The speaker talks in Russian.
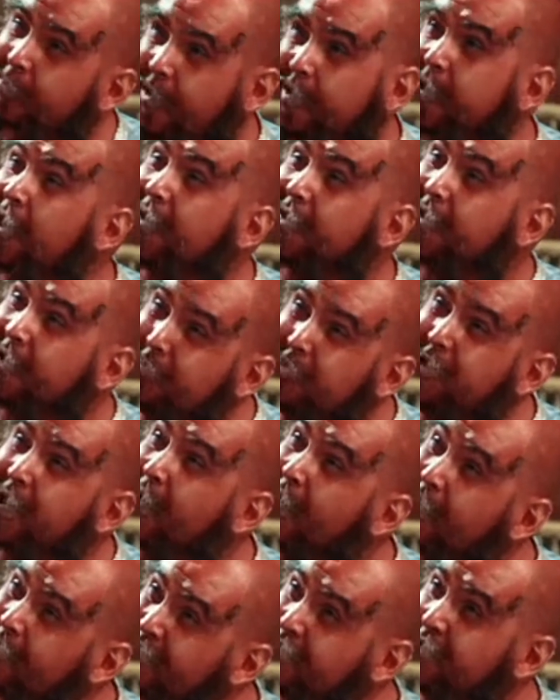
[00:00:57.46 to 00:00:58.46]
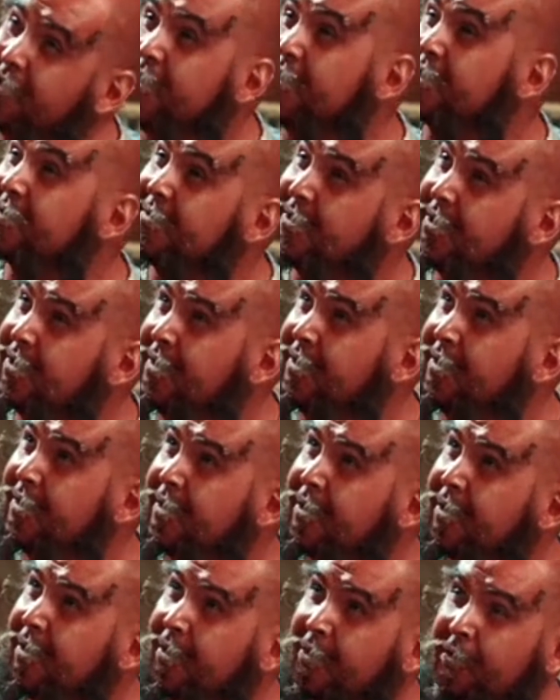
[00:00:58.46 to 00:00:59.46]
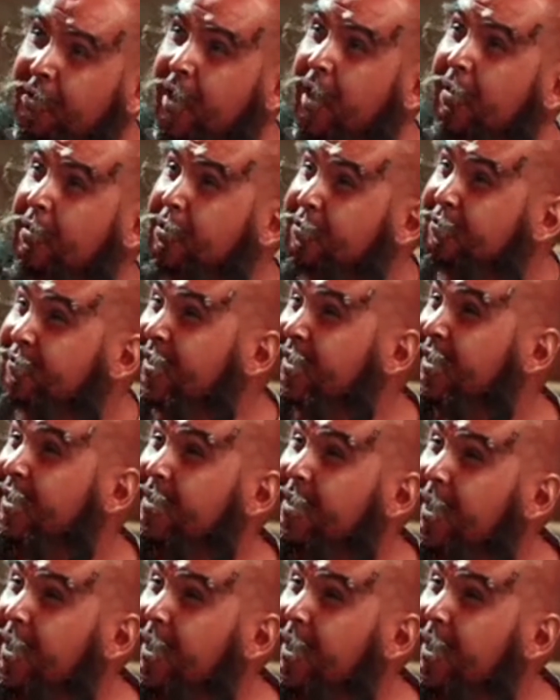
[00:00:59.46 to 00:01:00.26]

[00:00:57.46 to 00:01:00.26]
Братан, ты меня, конечно, извини, но я вот в этой